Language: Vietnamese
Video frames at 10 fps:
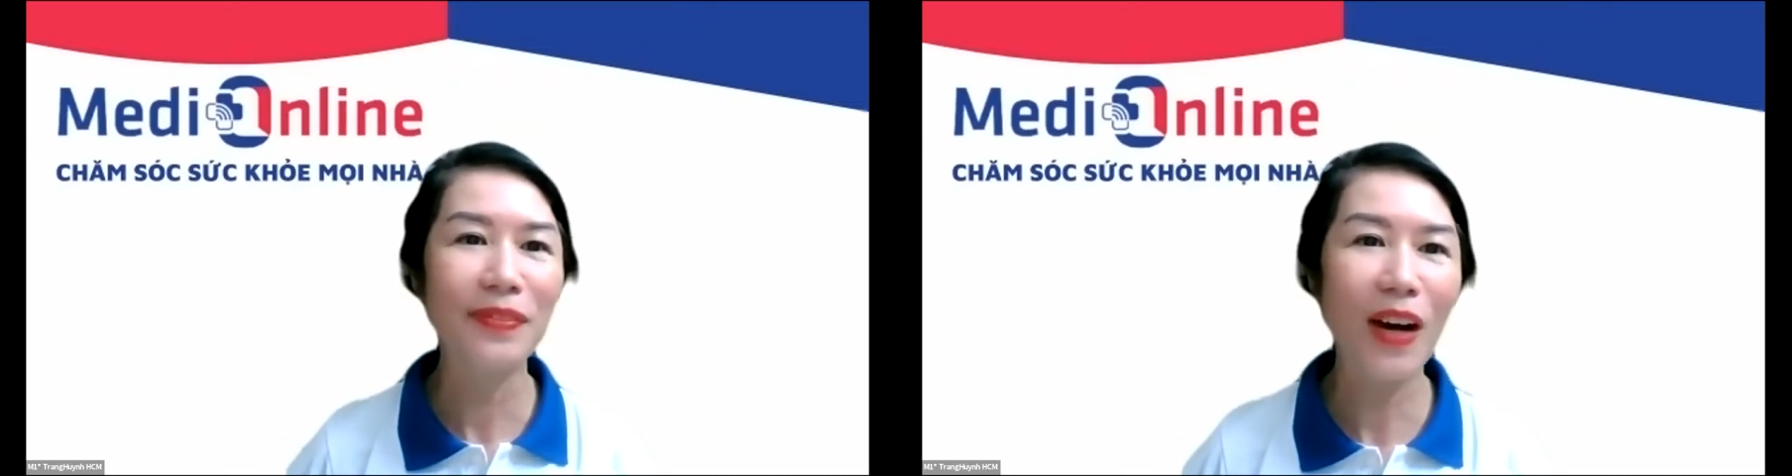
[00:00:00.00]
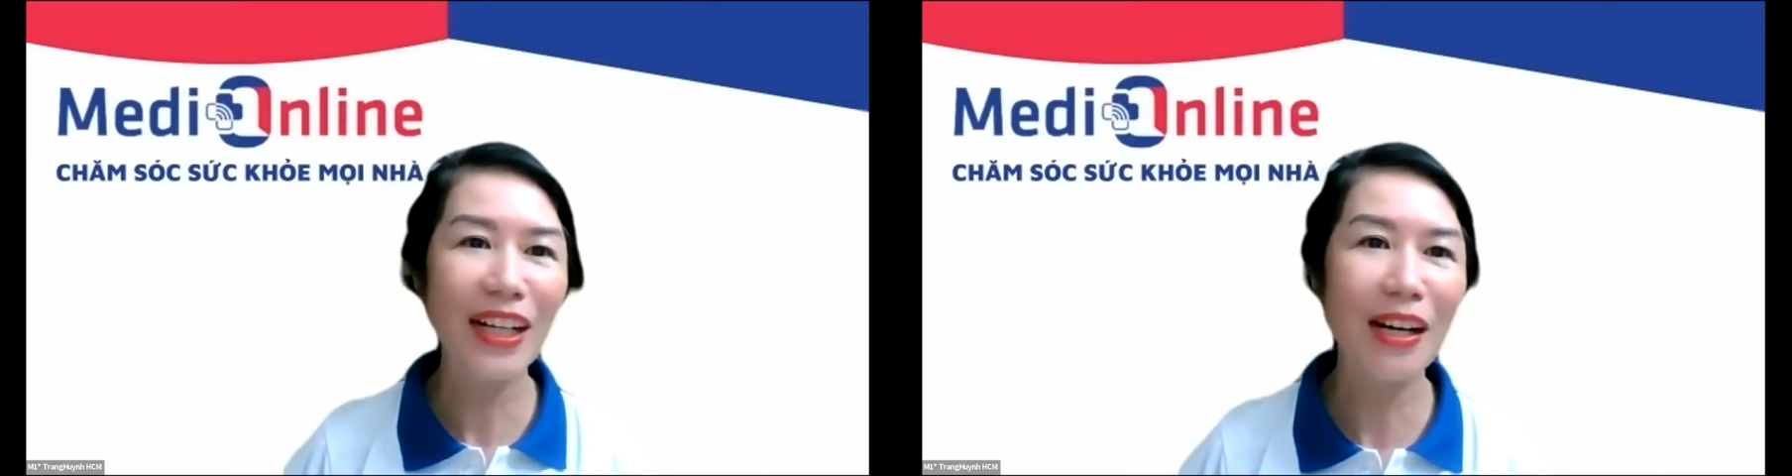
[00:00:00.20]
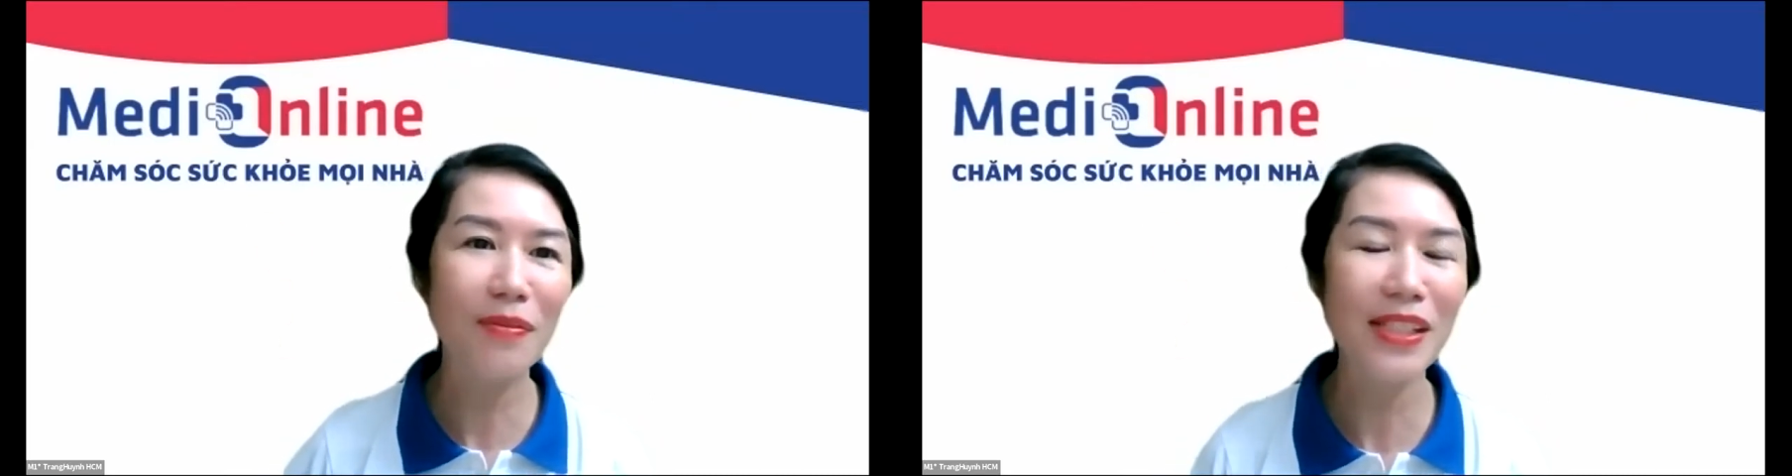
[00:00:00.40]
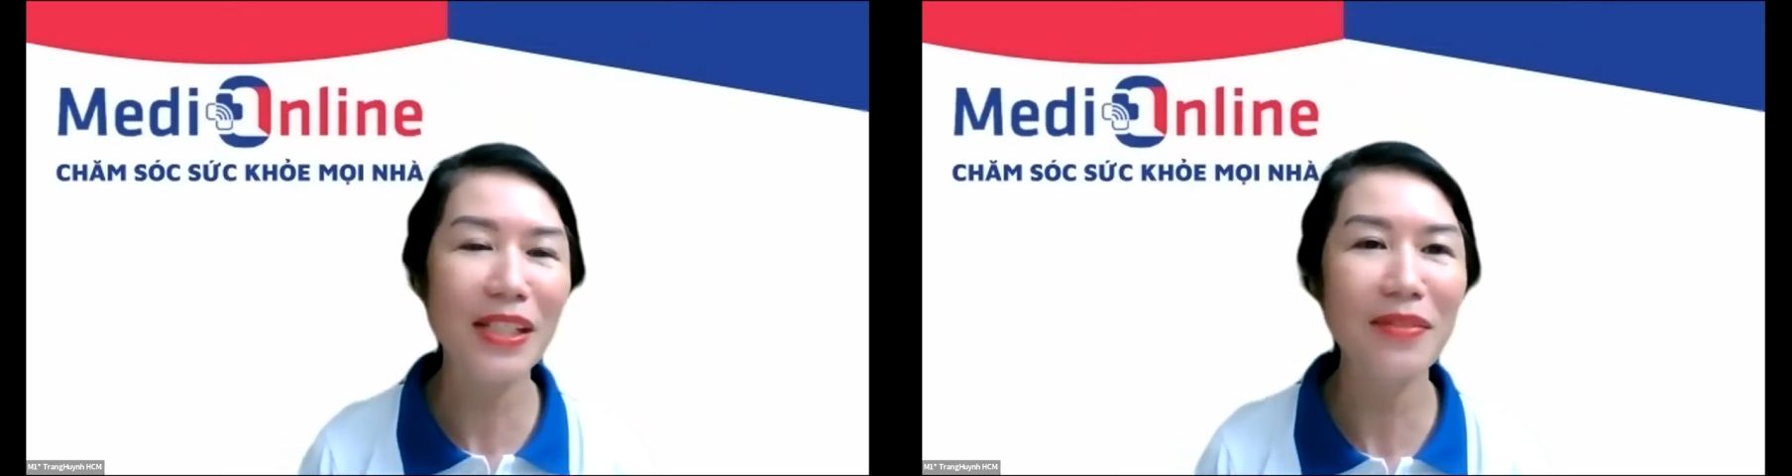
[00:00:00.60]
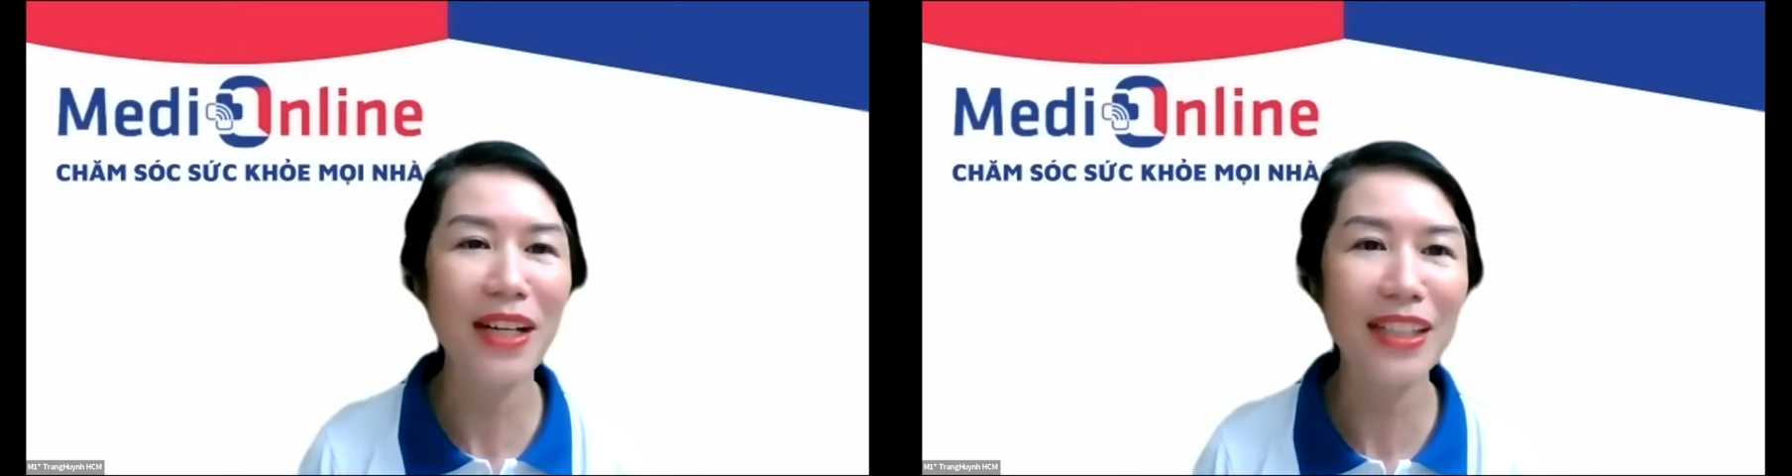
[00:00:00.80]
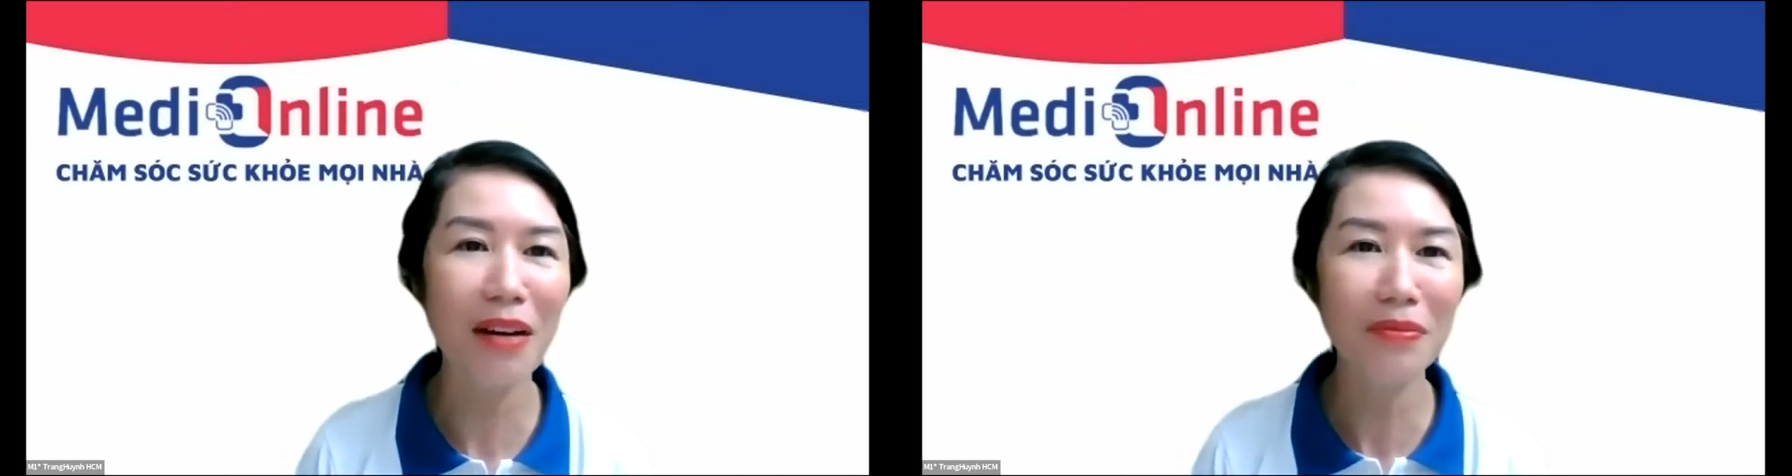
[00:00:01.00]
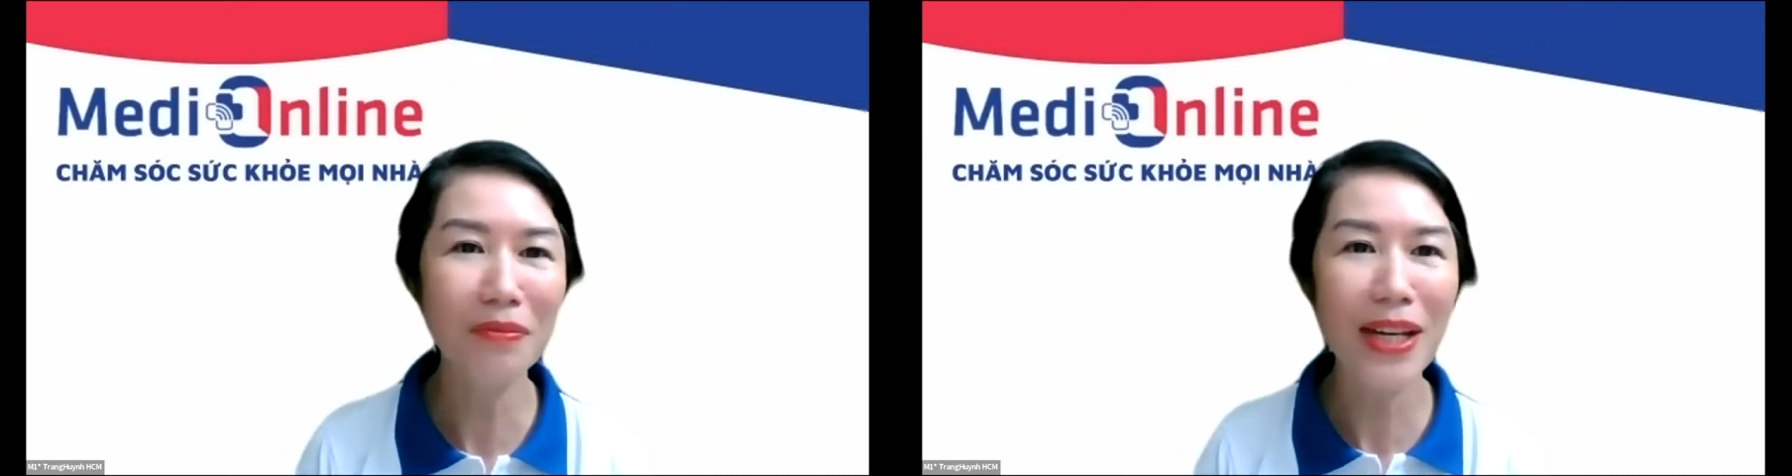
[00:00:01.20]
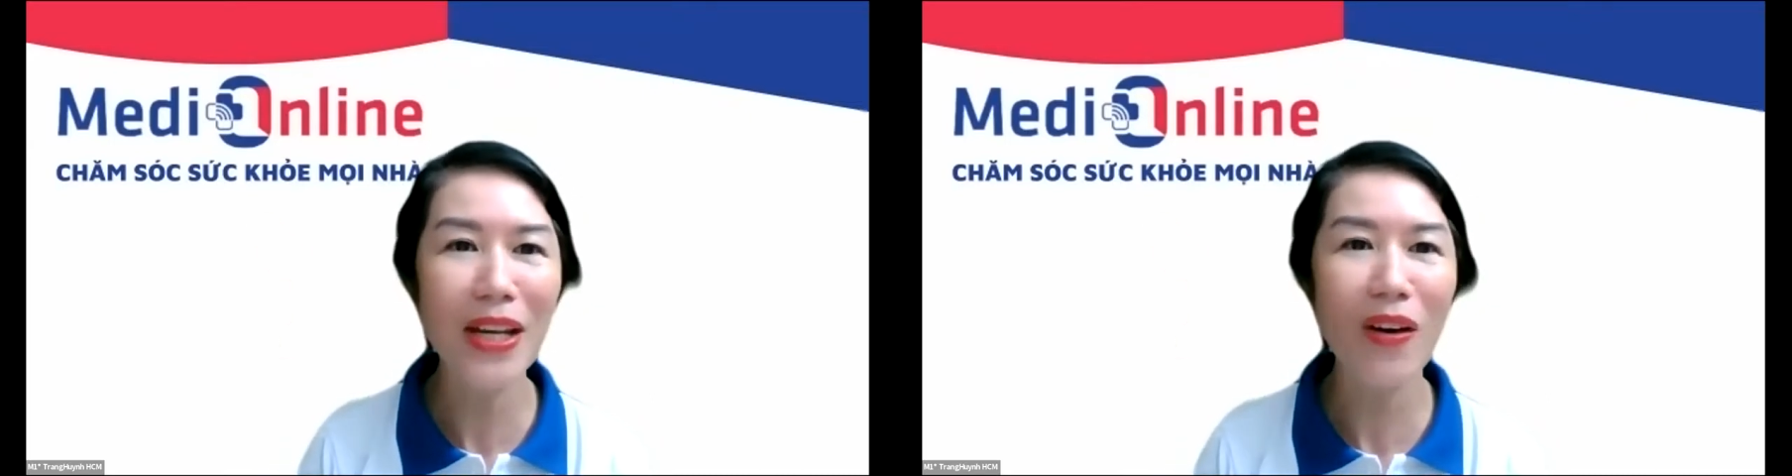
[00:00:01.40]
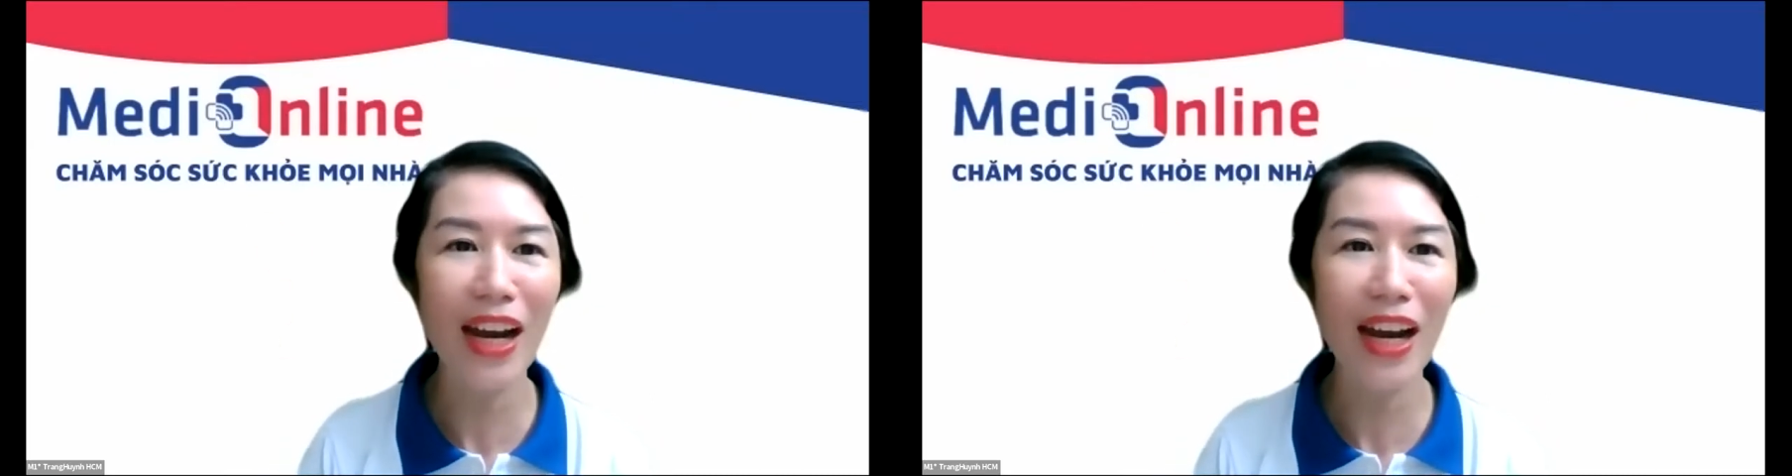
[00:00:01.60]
hoạt động trong hệ thống media